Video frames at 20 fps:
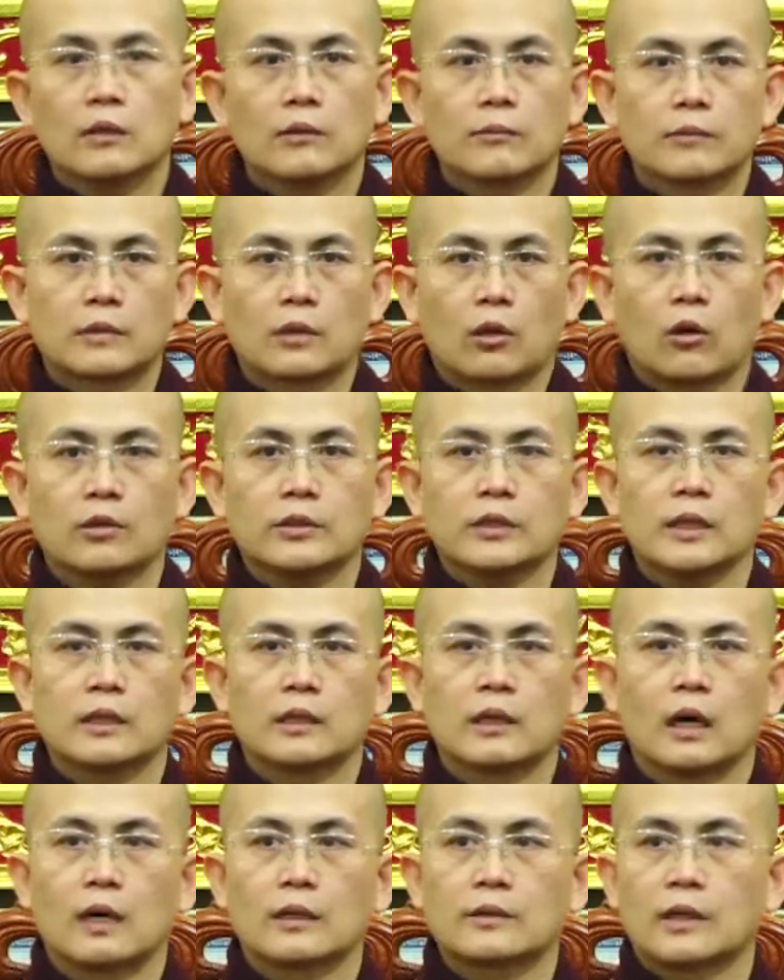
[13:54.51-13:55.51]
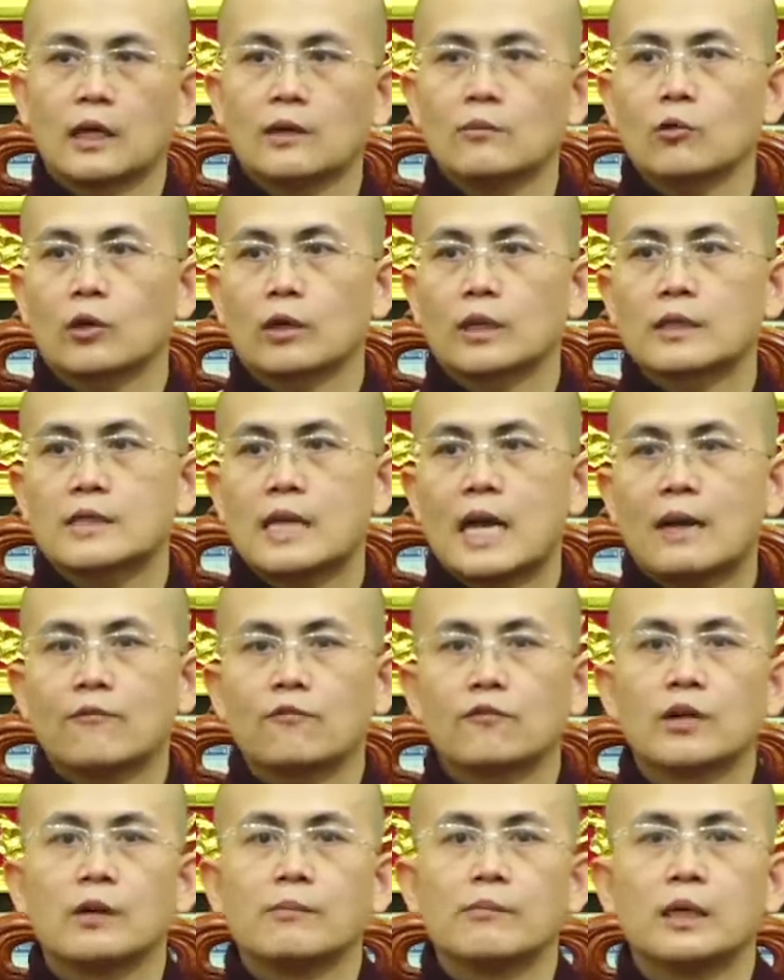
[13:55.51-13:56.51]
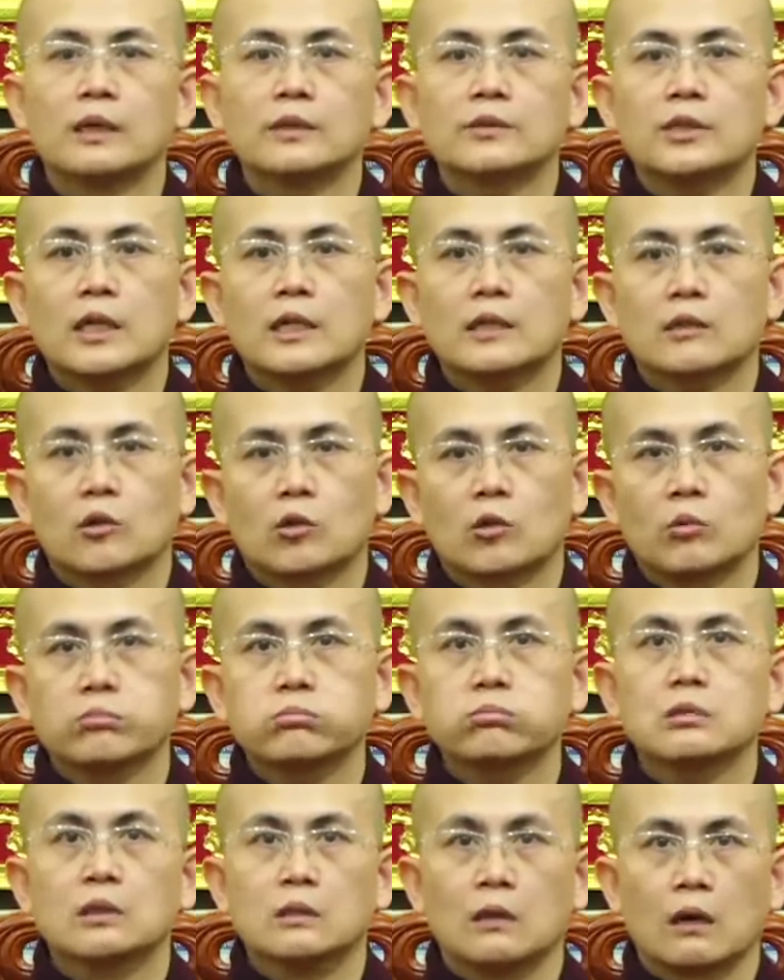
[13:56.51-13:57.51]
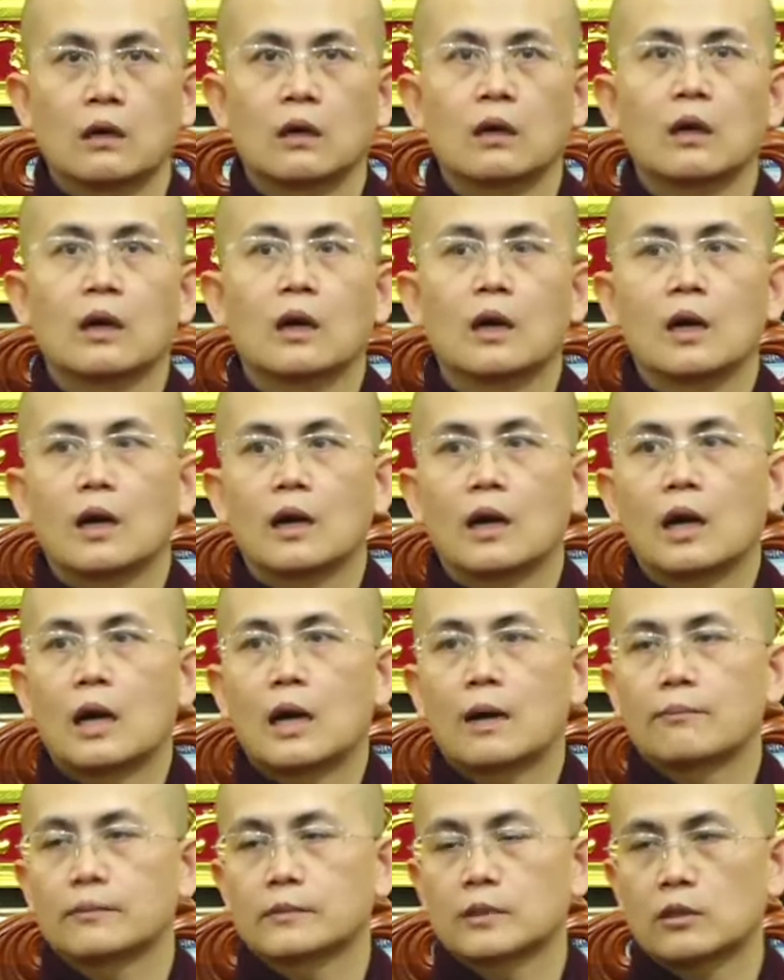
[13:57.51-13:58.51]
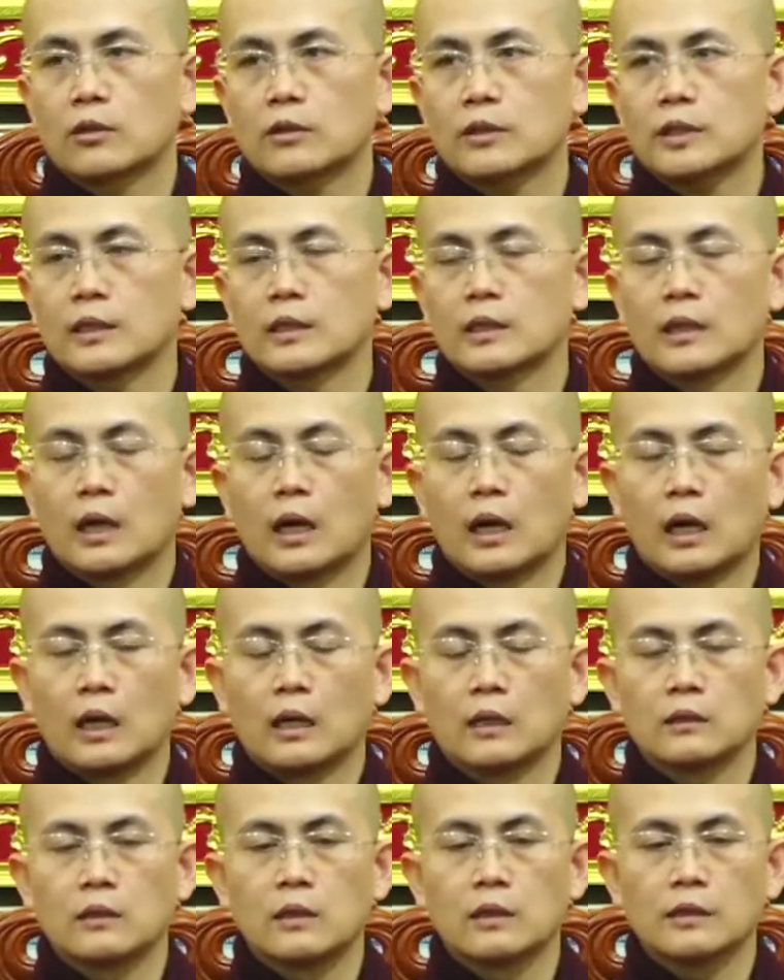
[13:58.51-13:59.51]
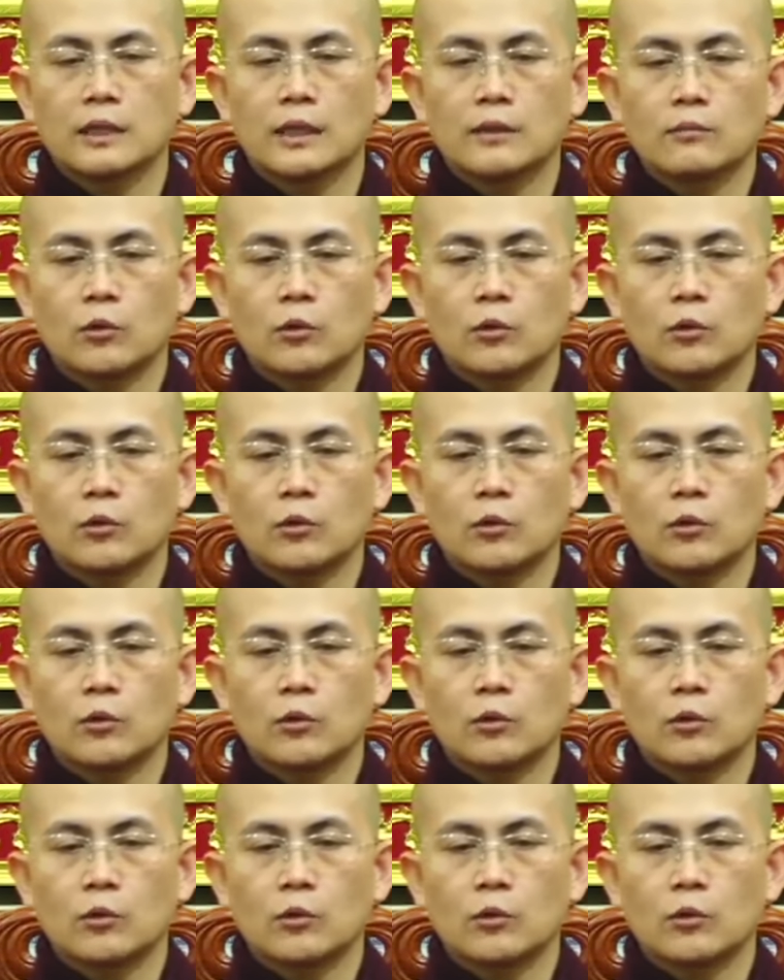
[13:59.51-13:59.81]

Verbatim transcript: mình có thể ờ, thấy một cái xác vừa mới chết cũng được à, mình có thể hướng đến một